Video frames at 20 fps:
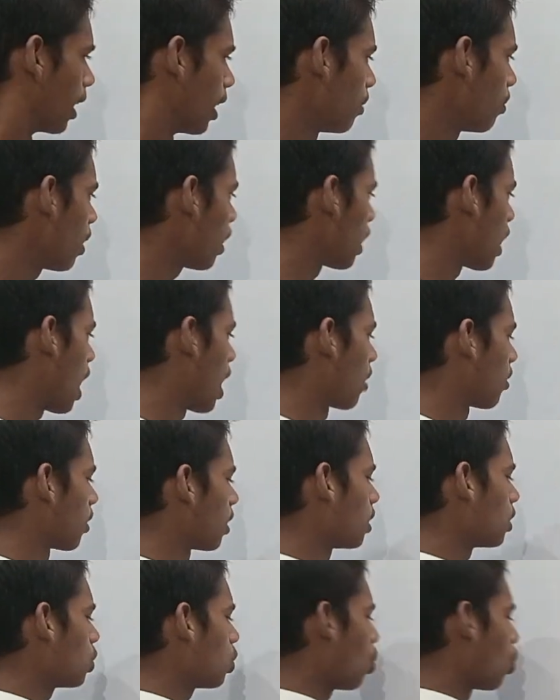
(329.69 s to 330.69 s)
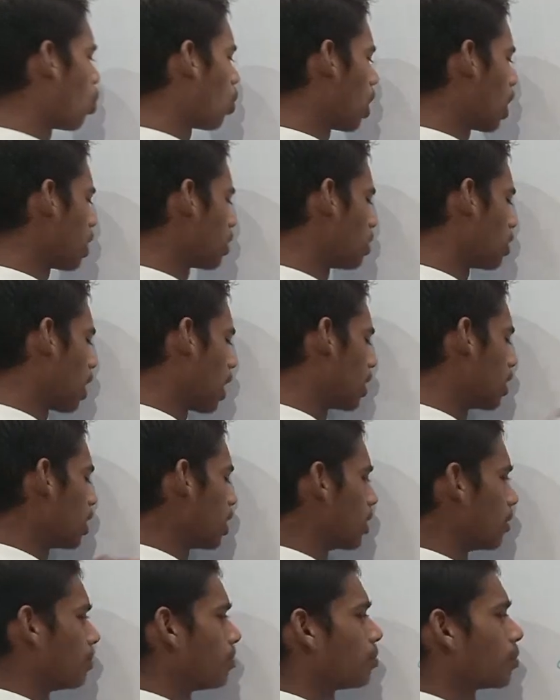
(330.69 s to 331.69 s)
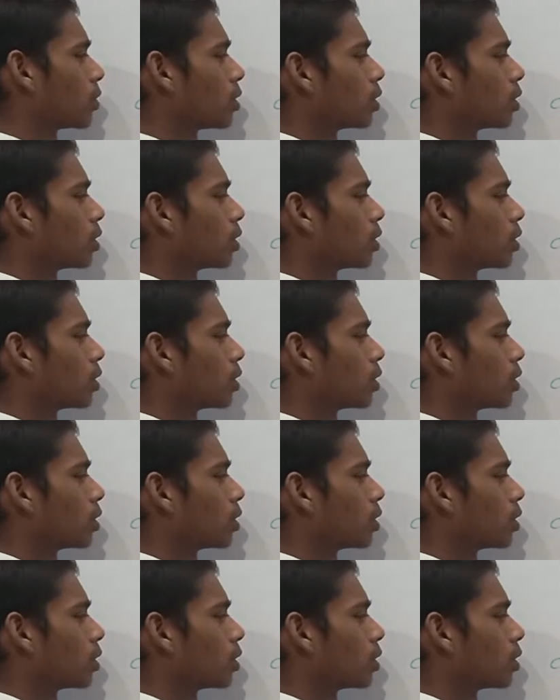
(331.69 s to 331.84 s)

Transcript: इनमें कार्बन तो होना चाहिए